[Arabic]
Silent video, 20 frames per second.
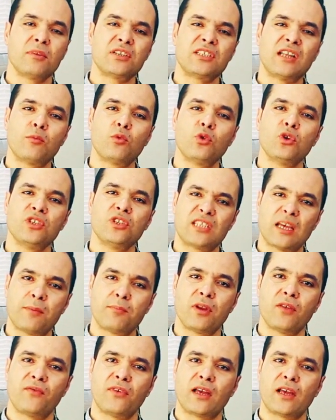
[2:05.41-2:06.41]
باش نعملوا ان
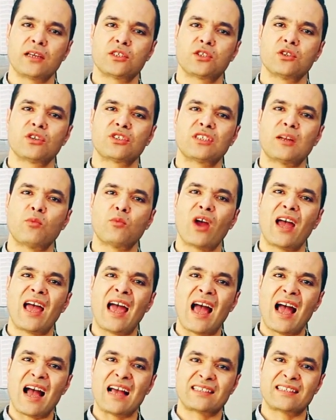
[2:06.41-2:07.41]
سامبليفيكاسيون باش نعملوا
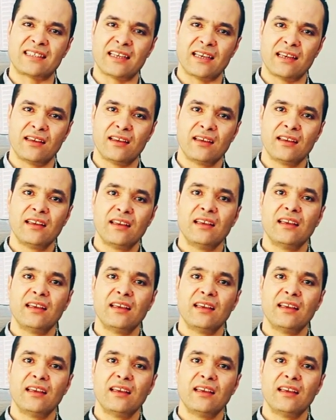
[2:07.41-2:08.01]
ان اسي